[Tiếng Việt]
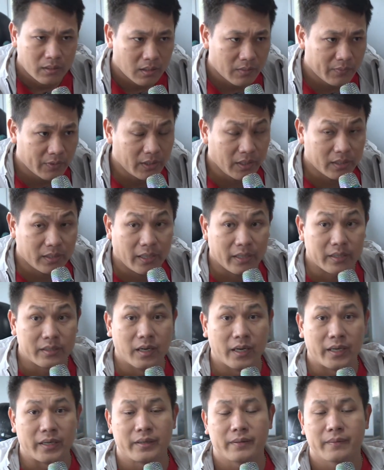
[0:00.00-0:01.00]
cái vấn đề thay
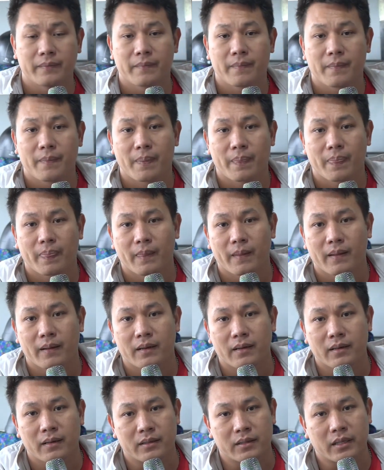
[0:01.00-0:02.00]
người
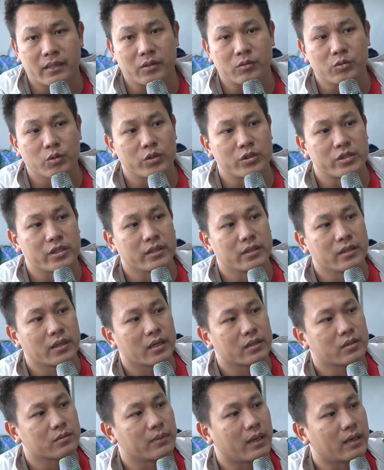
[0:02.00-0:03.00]
ở đây chúng tôi xin
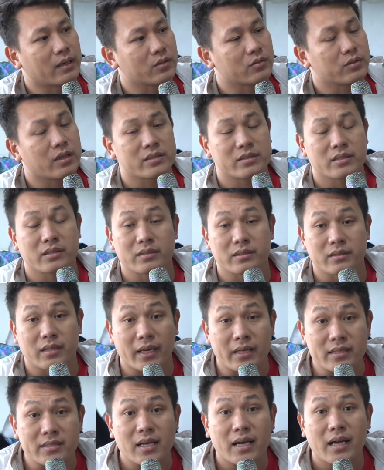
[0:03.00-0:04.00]
à, thông báo là chúng ta
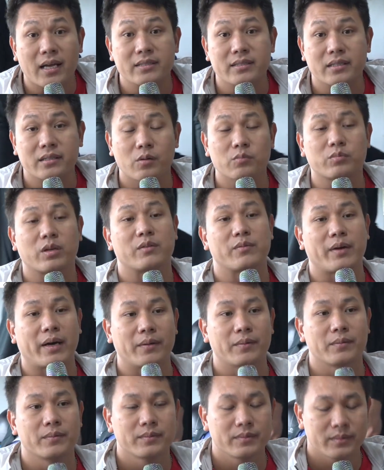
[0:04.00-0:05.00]
thay ra sẽ không thay
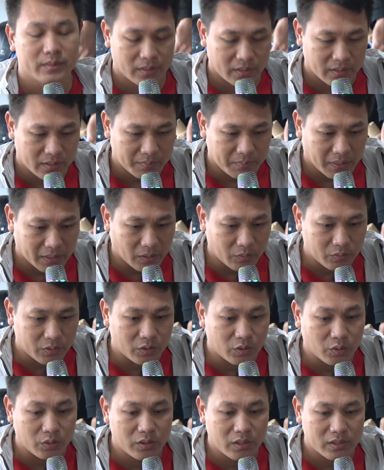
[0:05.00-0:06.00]
vào ban đầu
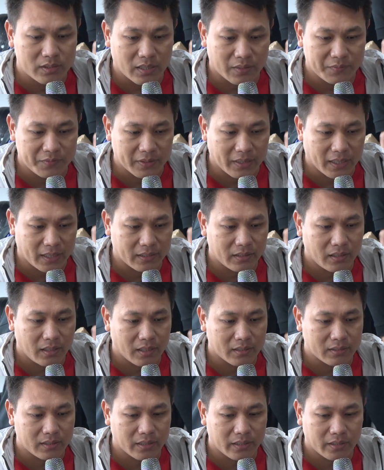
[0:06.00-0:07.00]
thì tôi đưa ra phương án
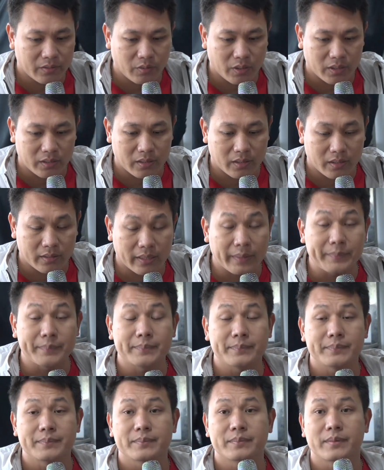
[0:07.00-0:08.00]
là thay khoảng
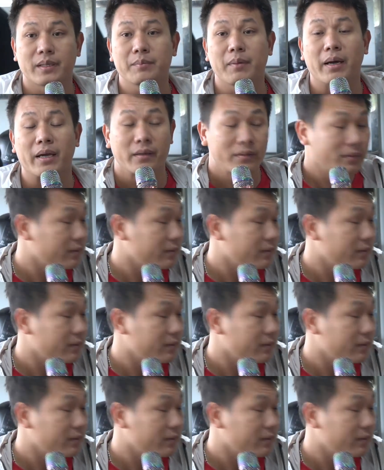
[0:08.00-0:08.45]
5 đến 7